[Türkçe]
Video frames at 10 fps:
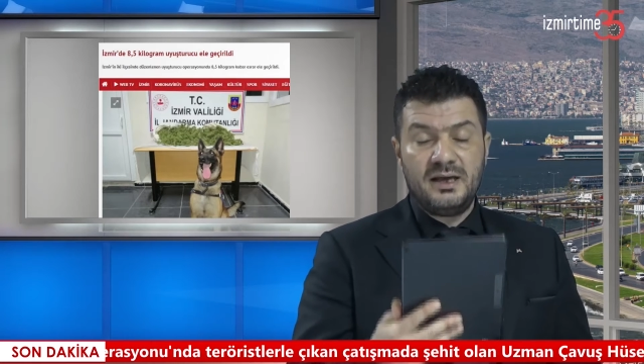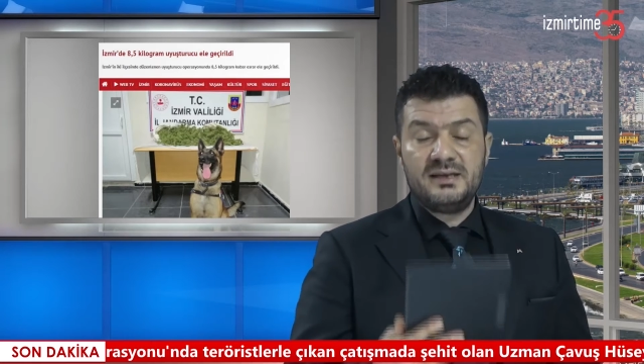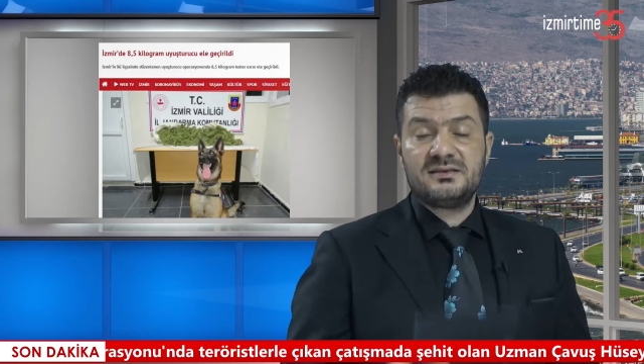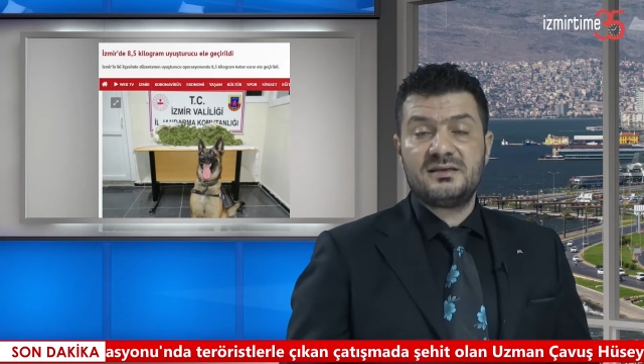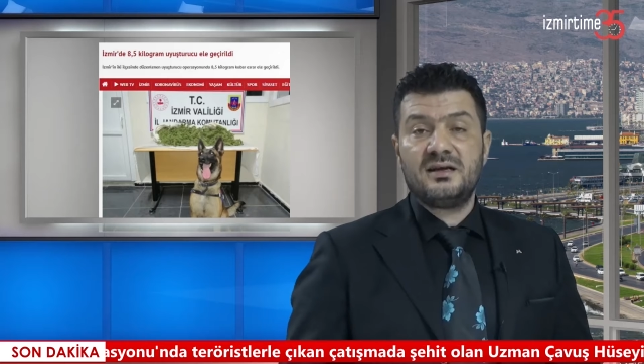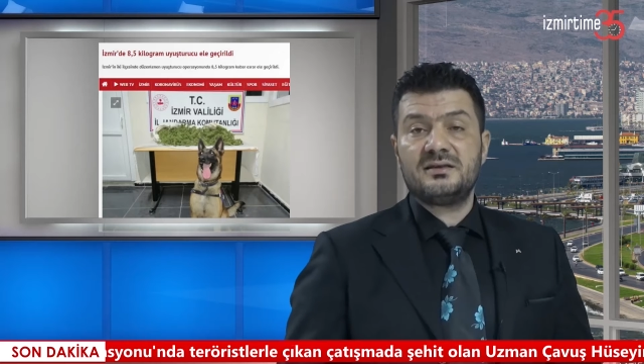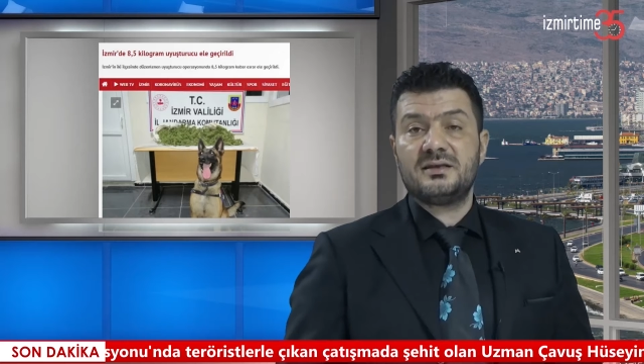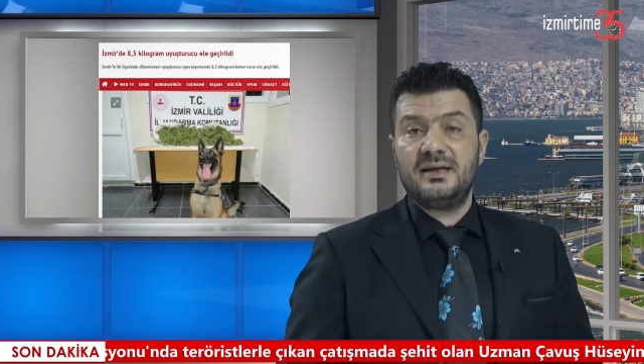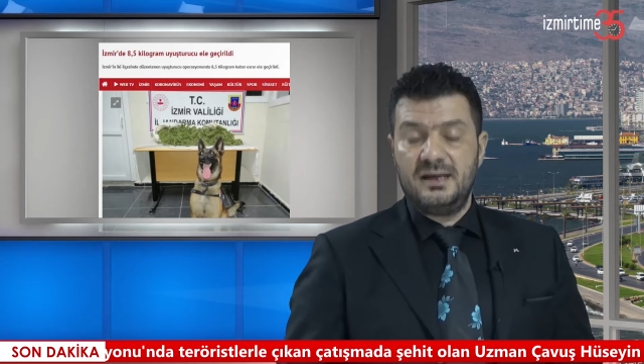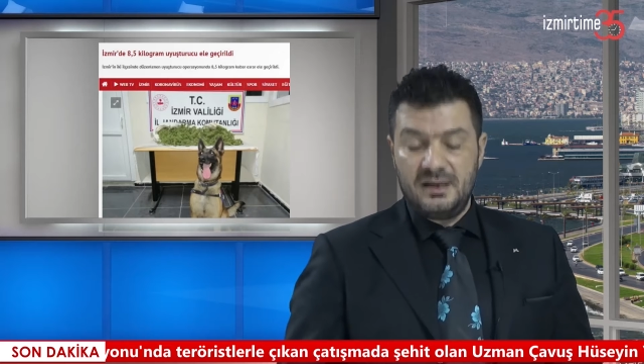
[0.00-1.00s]

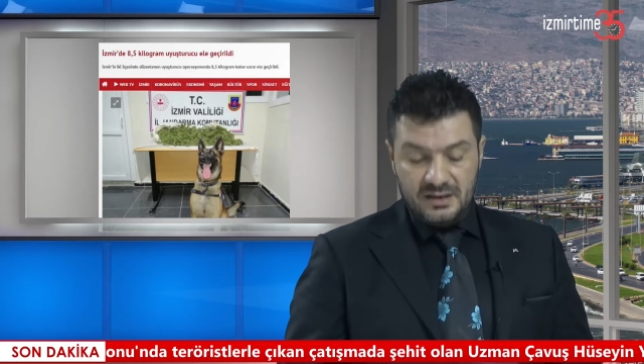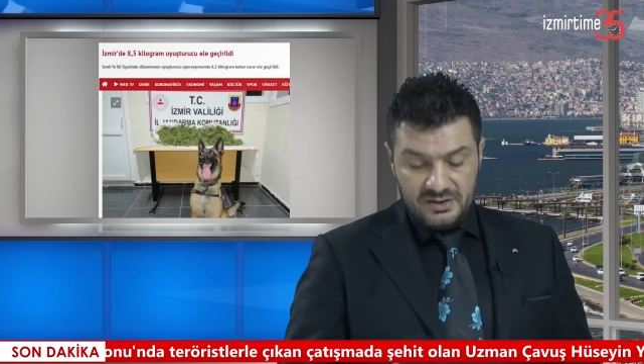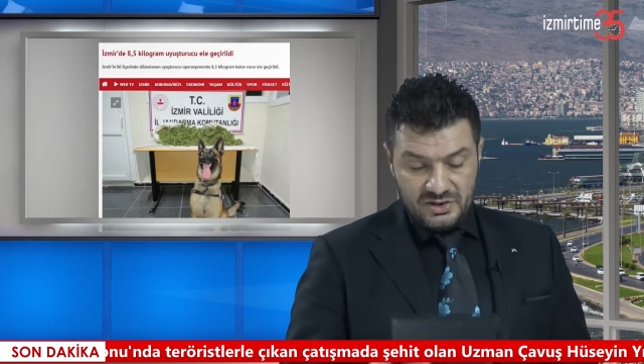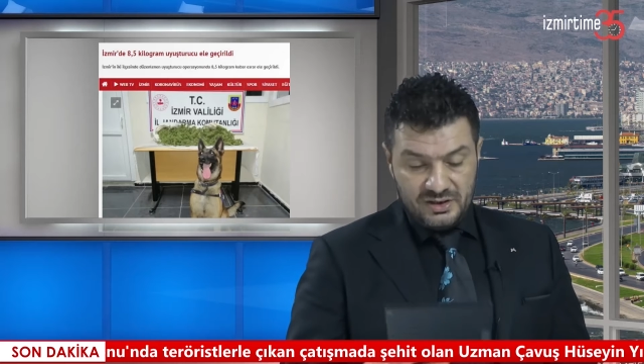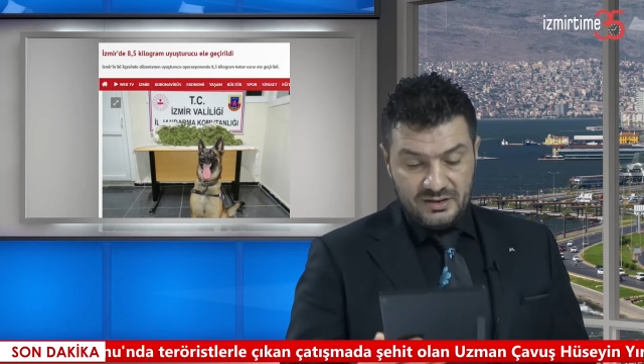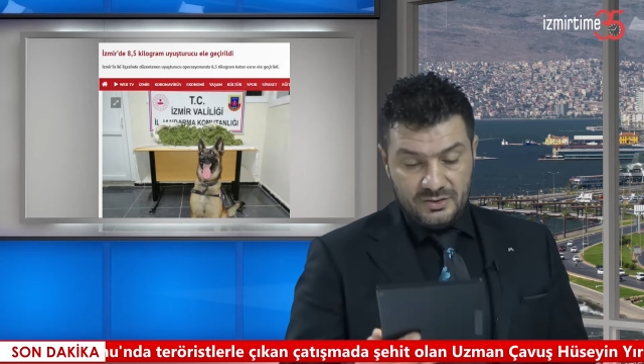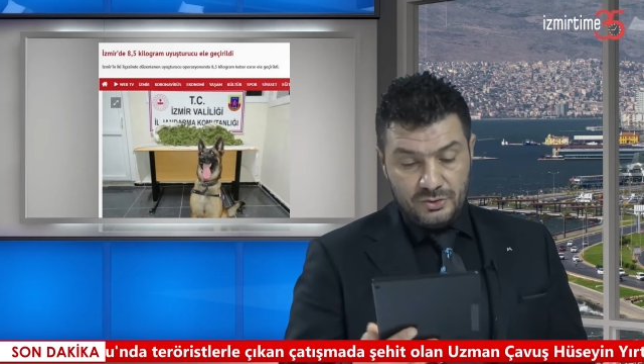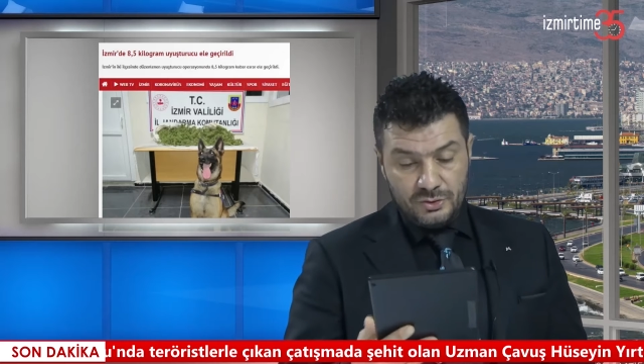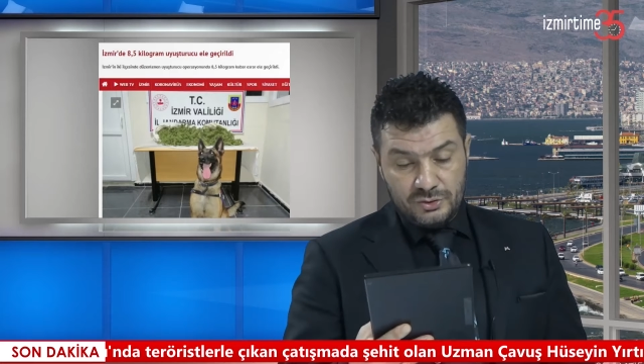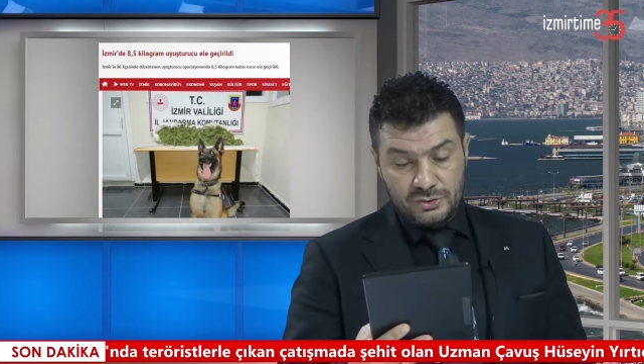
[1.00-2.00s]
esrar ele geçirildi
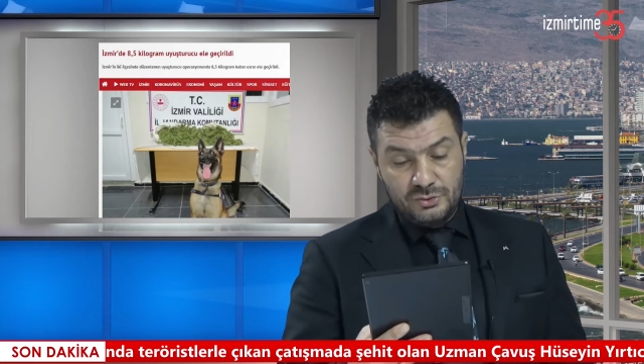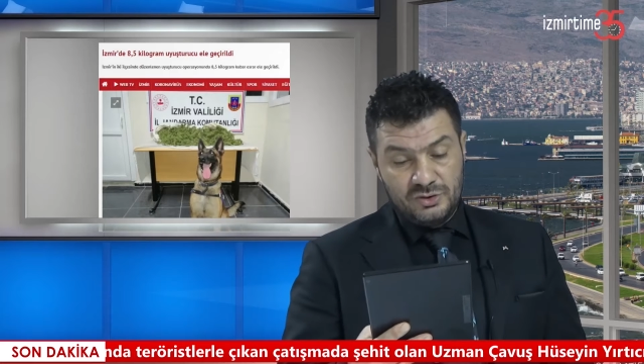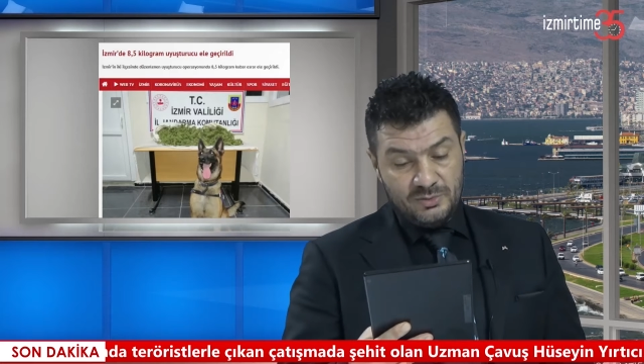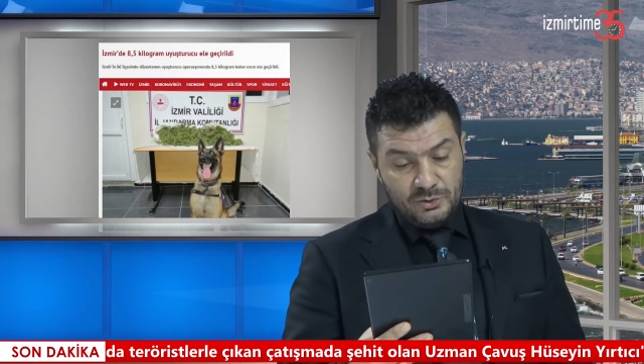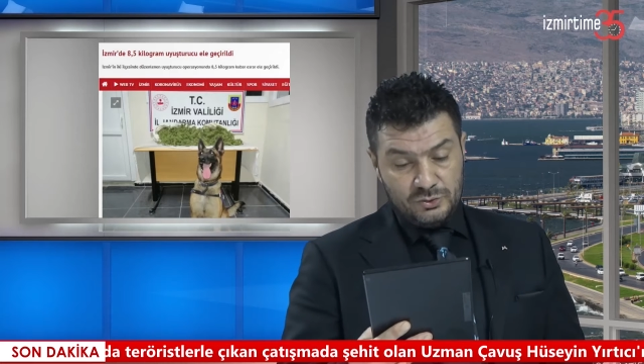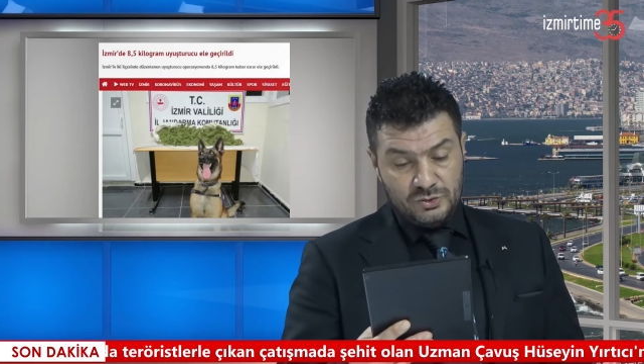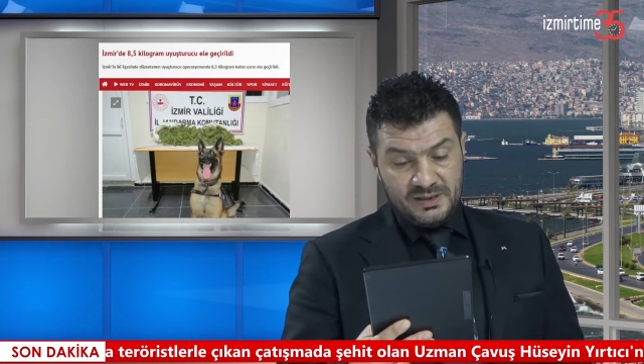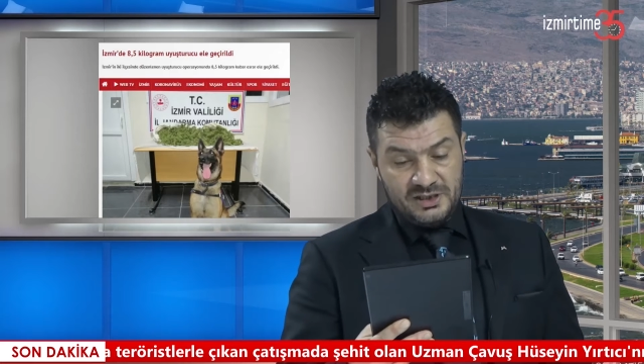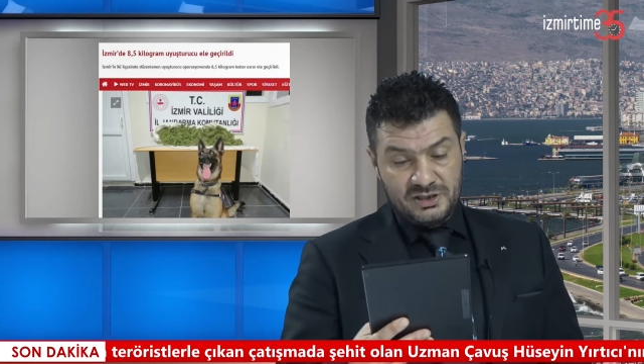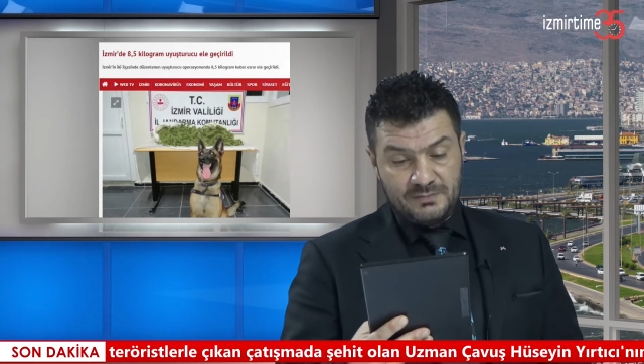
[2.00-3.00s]
diyor. Gündem
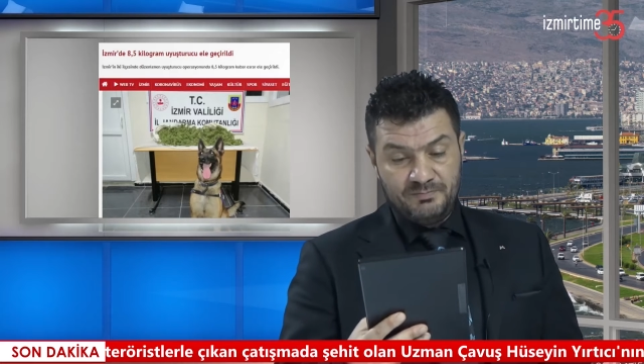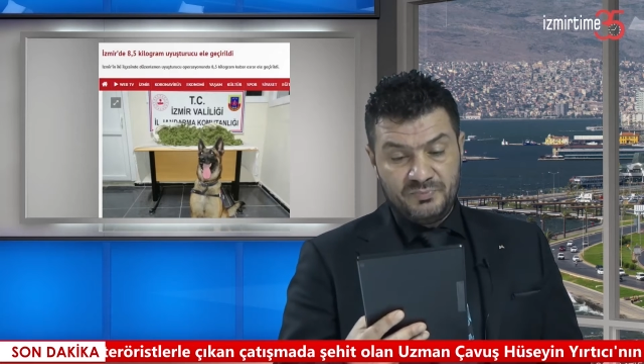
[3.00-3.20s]
35.